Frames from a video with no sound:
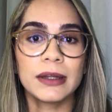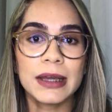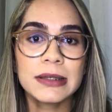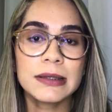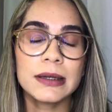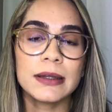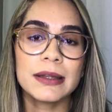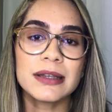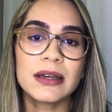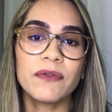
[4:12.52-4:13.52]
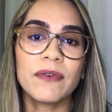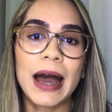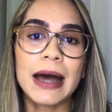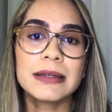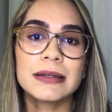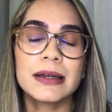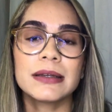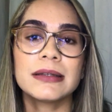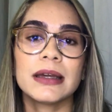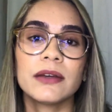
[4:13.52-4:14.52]
desse, dessa fase da
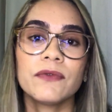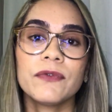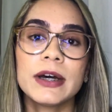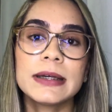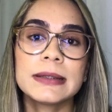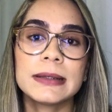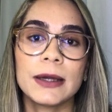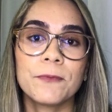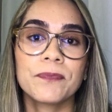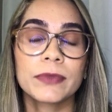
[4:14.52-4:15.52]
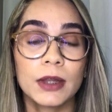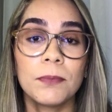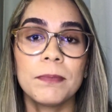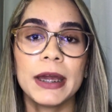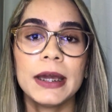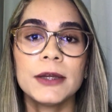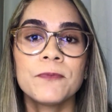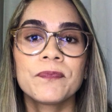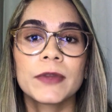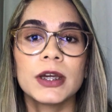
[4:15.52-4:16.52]
terceira infância
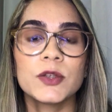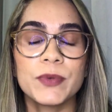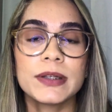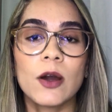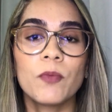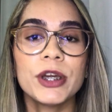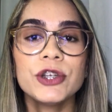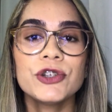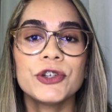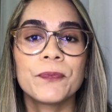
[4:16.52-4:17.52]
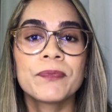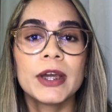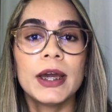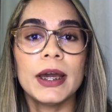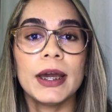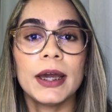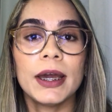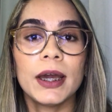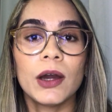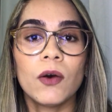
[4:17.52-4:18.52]
também, especialmente,
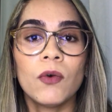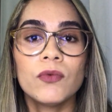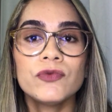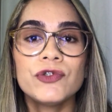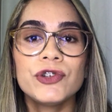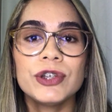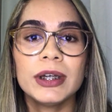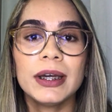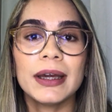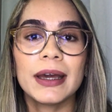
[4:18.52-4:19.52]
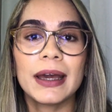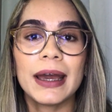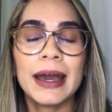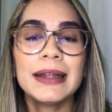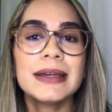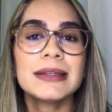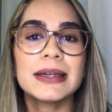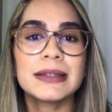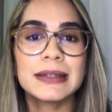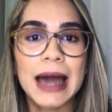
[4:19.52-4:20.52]
é, onde é
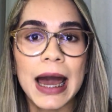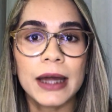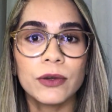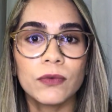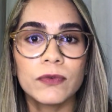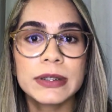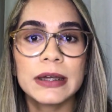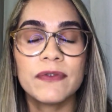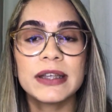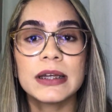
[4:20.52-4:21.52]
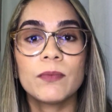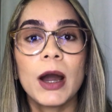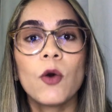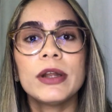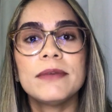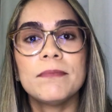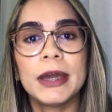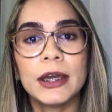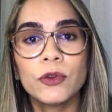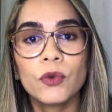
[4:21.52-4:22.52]
necessário você fazer um
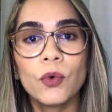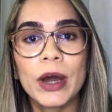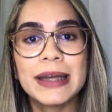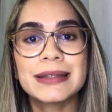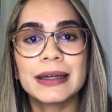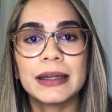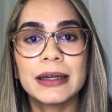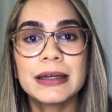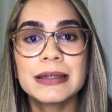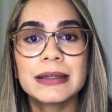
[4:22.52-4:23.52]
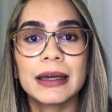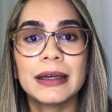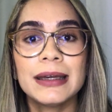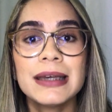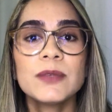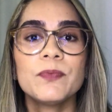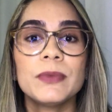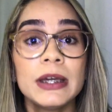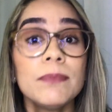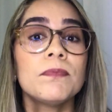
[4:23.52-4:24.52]
acolhimento a essa criança e,
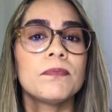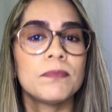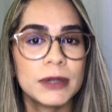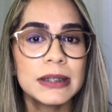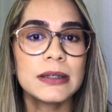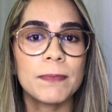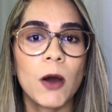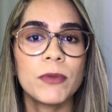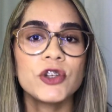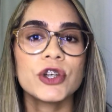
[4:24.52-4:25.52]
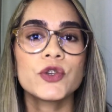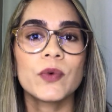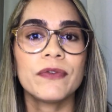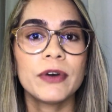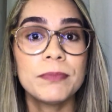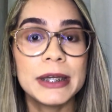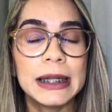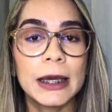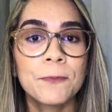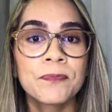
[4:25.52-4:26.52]
e principalmente a sua
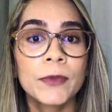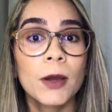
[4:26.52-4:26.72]
família.